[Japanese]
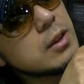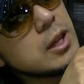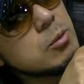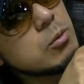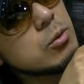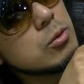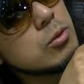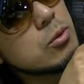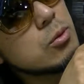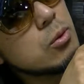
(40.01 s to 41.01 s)
待望の
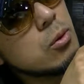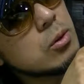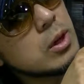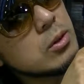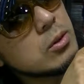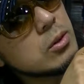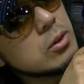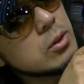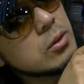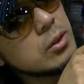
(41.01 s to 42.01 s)
超本格
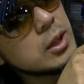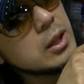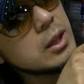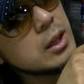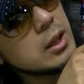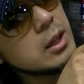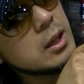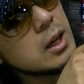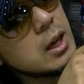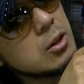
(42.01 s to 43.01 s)

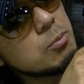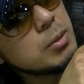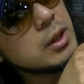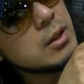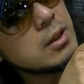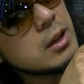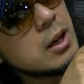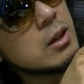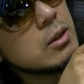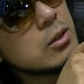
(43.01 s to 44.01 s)
3DRPG
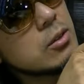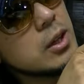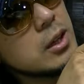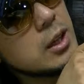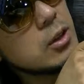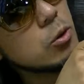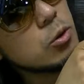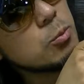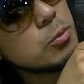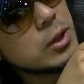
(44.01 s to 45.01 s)
あ 3D
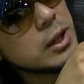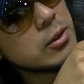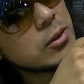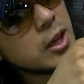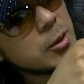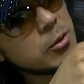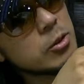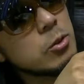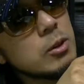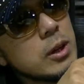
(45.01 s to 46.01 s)
ロールプレイングゲームっ
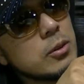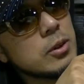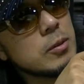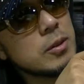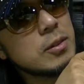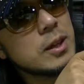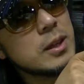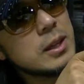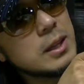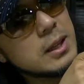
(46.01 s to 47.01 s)
てルビが入ってますね
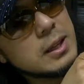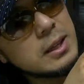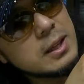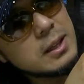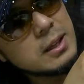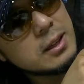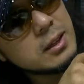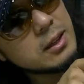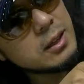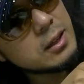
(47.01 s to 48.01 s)

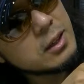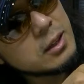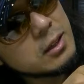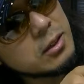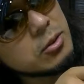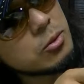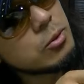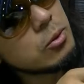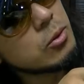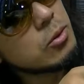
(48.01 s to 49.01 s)
で一
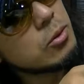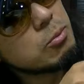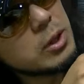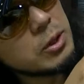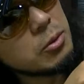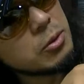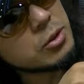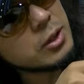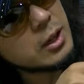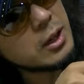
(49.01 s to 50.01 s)
応まあ有
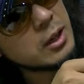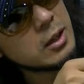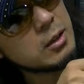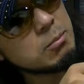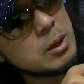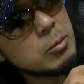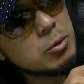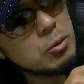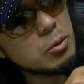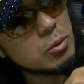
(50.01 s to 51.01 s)
志が魔
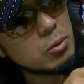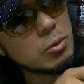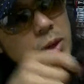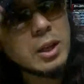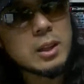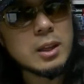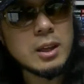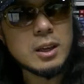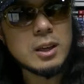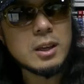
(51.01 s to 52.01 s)
物をこう剣で
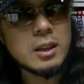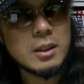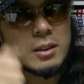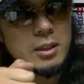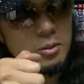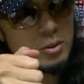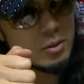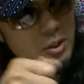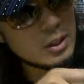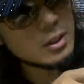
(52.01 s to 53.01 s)
ザクッ
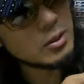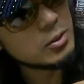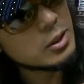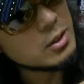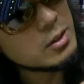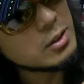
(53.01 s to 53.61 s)
とやってる感じ